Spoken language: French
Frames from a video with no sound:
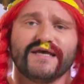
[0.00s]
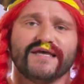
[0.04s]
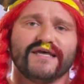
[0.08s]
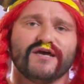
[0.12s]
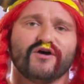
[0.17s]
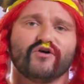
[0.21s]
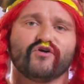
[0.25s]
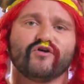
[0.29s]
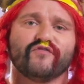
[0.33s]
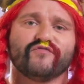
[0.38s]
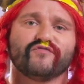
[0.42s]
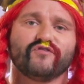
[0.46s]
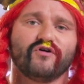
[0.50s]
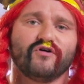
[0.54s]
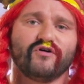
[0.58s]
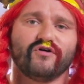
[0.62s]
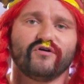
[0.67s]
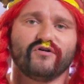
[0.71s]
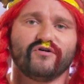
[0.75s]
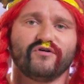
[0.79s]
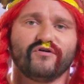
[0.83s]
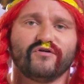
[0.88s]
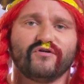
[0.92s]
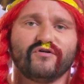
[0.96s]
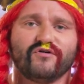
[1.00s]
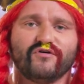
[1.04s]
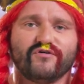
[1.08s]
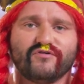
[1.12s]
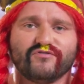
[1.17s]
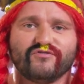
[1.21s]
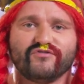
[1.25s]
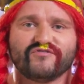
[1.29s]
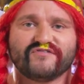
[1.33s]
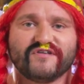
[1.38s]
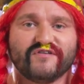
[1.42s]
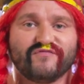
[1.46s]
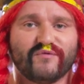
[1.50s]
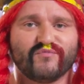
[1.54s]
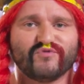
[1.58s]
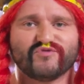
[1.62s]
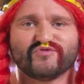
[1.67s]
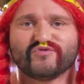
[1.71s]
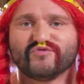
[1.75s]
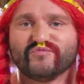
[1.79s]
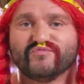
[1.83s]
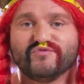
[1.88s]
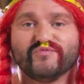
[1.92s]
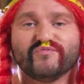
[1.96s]
Et en revenant de cette
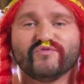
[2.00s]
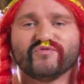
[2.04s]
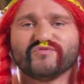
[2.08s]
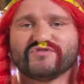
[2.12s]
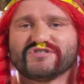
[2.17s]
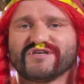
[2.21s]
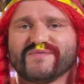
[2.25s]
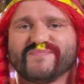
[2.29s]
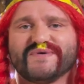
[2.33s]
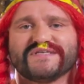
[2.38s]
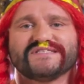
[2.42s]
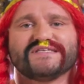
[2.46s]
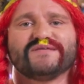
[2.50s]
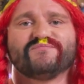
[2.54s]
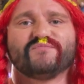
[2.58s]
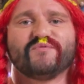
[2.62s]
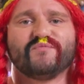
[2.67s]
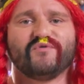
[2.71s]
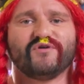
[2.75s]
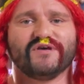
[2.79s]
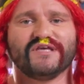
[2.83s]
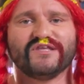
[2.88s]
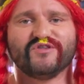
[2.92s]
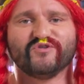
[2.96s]
fameuse Coupe du Monde, j'ai passé des moments